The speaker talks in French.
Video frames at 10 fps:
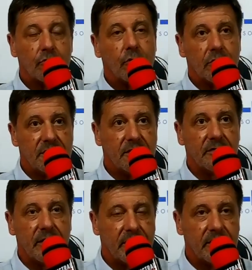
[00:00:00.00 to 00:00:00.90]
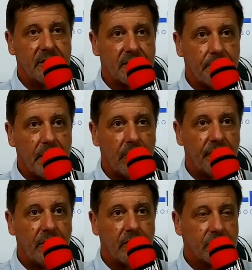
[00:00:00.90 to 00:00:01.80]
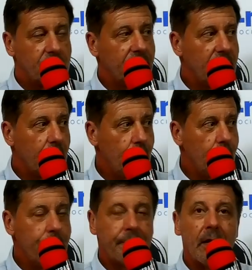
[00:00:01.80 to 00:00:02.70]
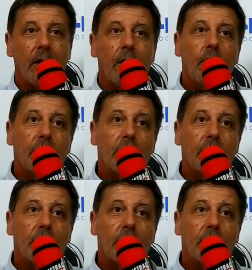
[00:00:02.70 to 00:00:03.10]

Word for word: en allant sur un site internet qui s'appelle France VAE,